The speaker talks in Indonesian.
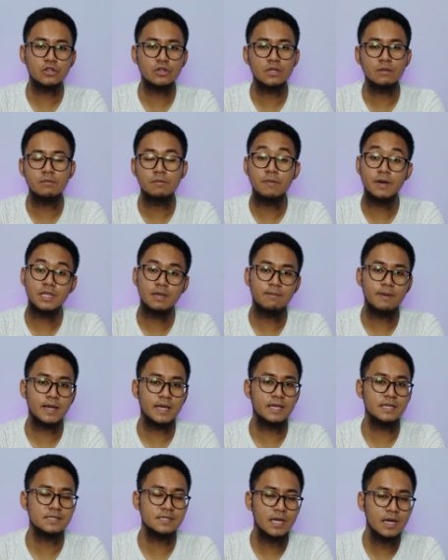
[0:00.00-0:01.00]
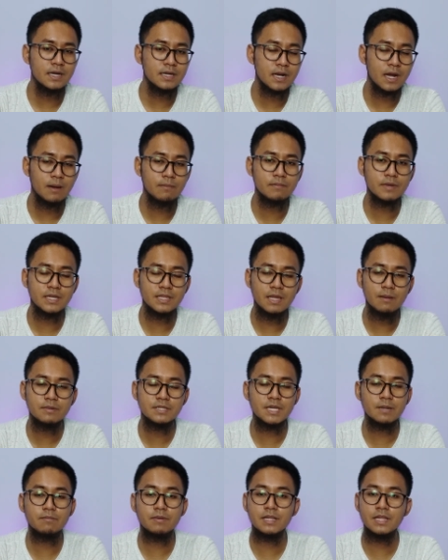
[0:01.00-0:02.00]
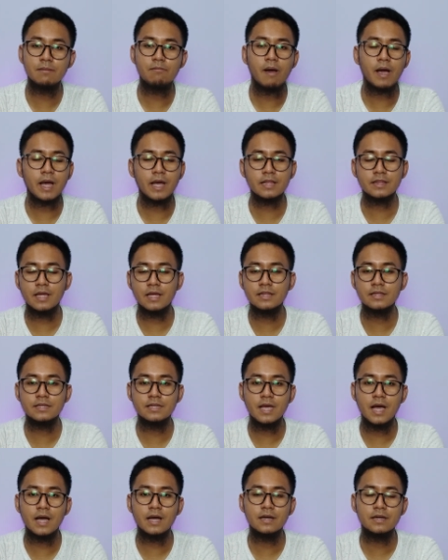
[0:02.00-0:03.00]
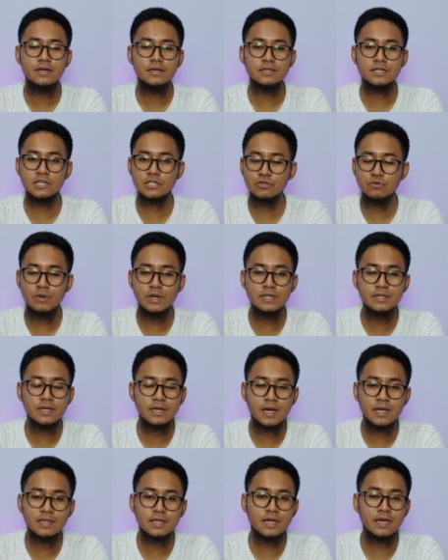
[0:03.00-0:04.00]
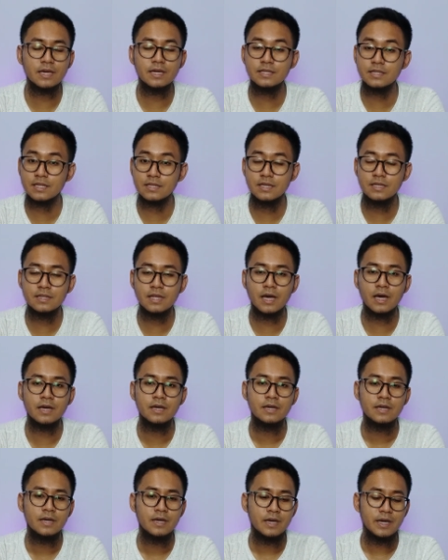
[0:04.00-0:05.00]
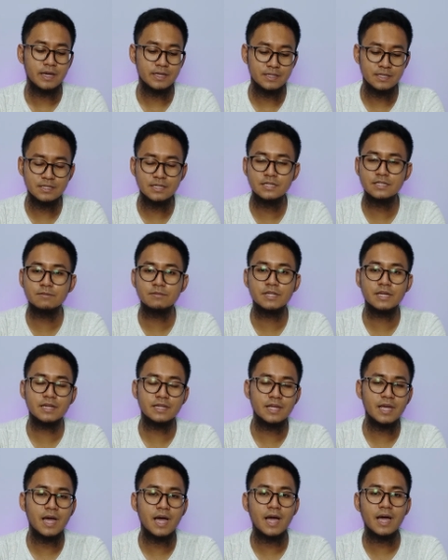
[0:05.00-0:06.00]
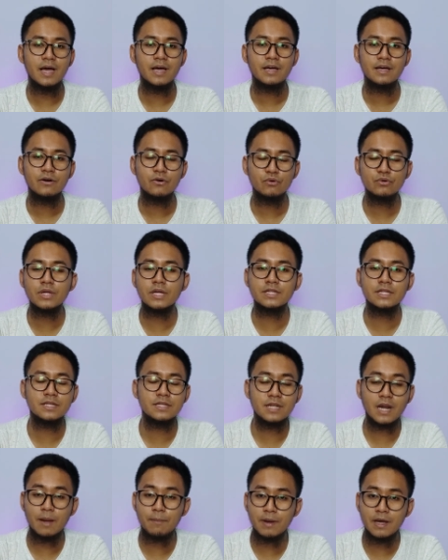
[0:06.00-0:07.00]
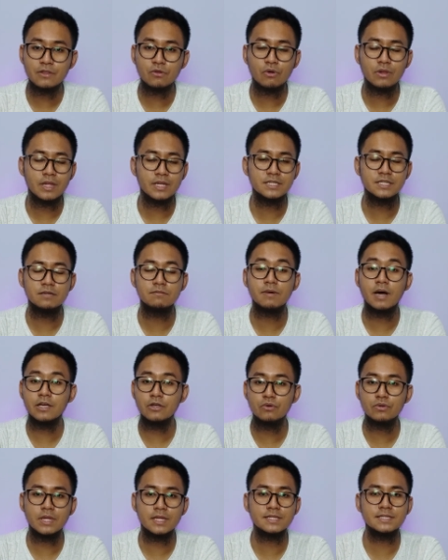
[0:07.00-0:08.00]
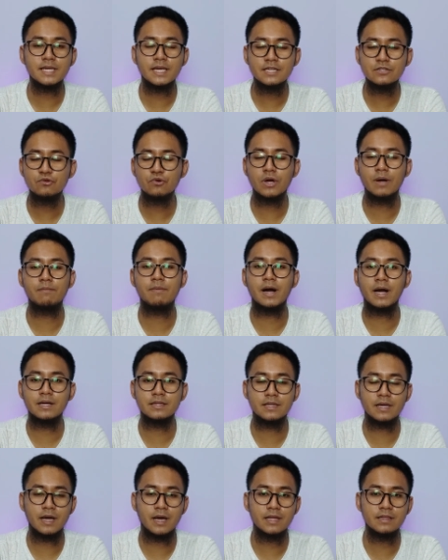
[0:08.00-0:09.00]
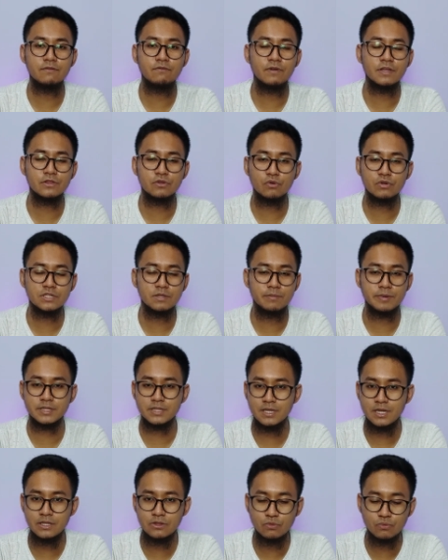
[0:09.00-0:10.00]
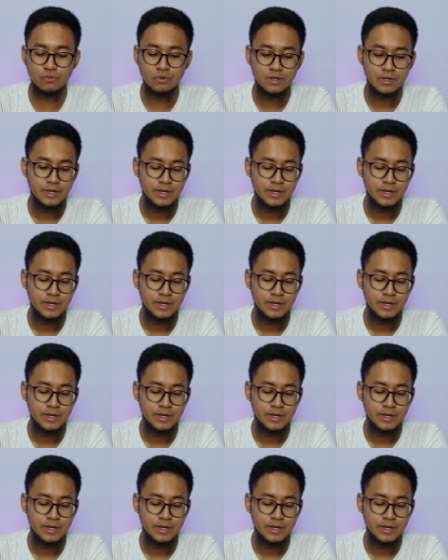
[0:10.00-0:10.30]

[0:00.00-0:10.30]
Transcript: atau lebih banyak pakai Instagram, kita bisa pilih paketan yang sesuai dengan keinginan kita. Ini sih sebenarnya udah diterapkan oleh si Bayu dan saya suka banget dengan fitur seperti itu.